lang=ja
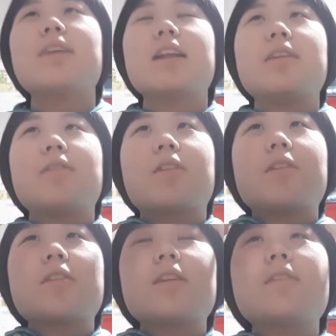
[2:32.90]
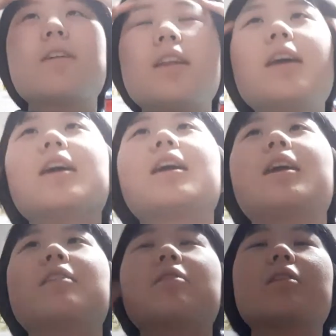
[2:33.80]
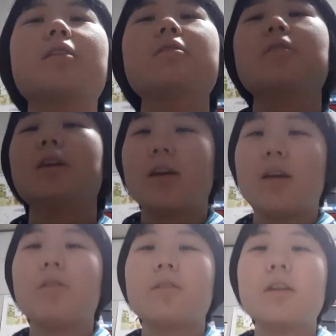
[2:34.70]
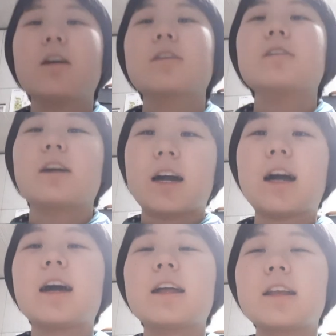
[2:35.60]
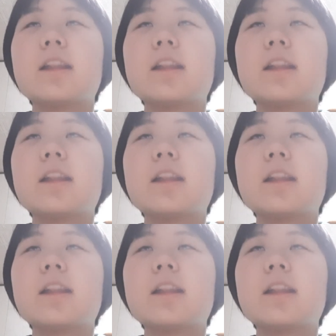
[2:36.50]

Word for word: まあでも今年はね、あのドラフトで奥川くんが来